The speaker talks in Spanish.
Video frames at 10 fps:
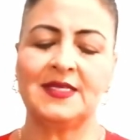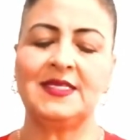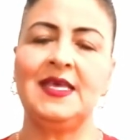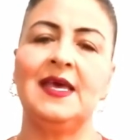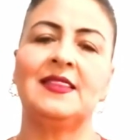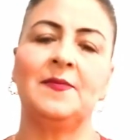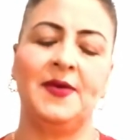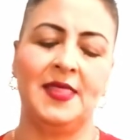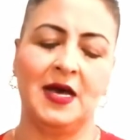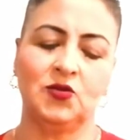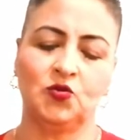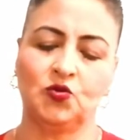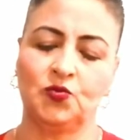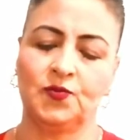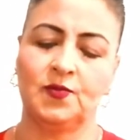7 pedazos.
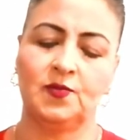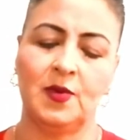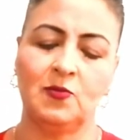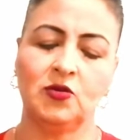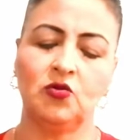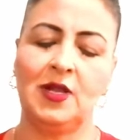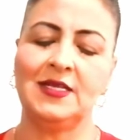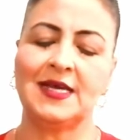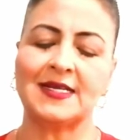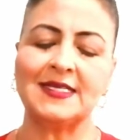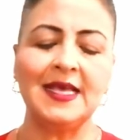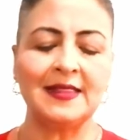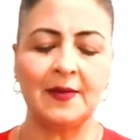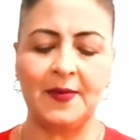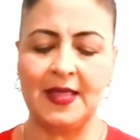Vamos a utilizar
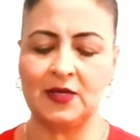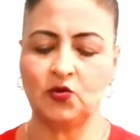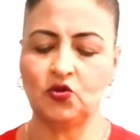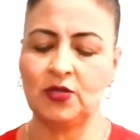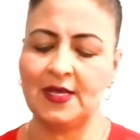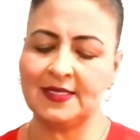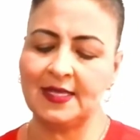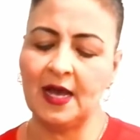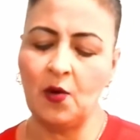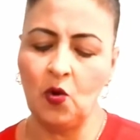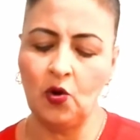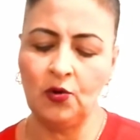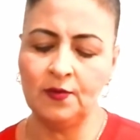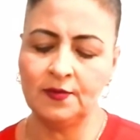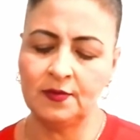7 pedazos de este
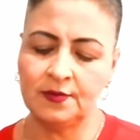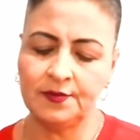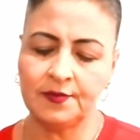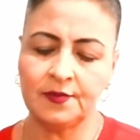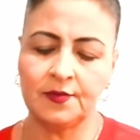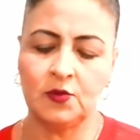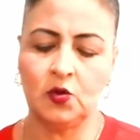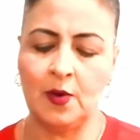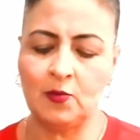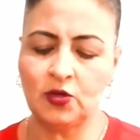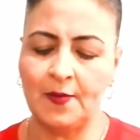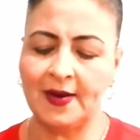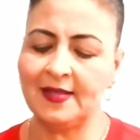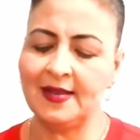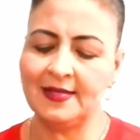jabón. Los vamos a
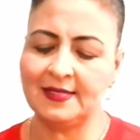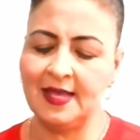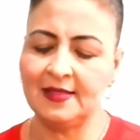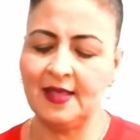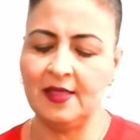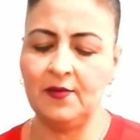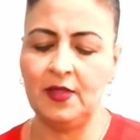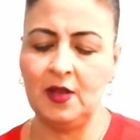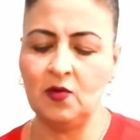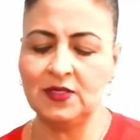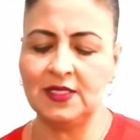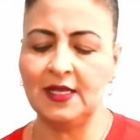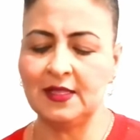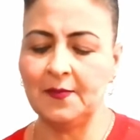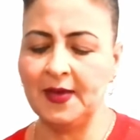partir en 7, a dividirlo en
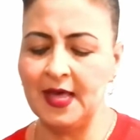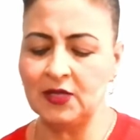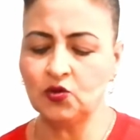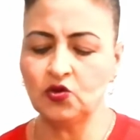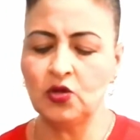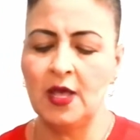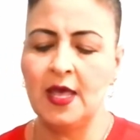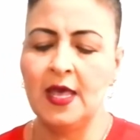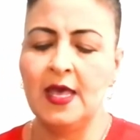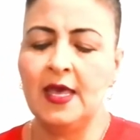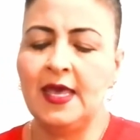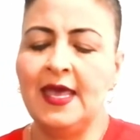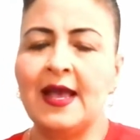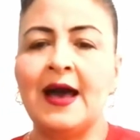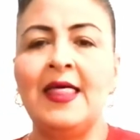7 pedazos. Y
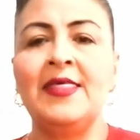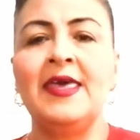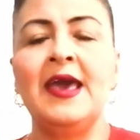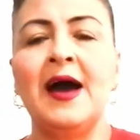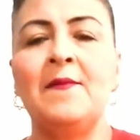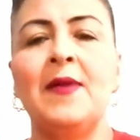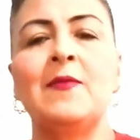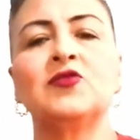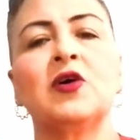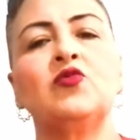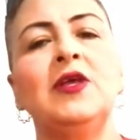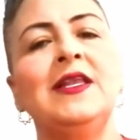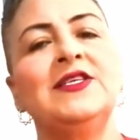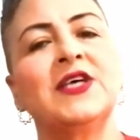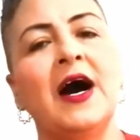cada día vamos a
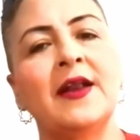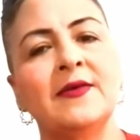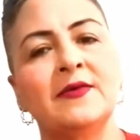utilizar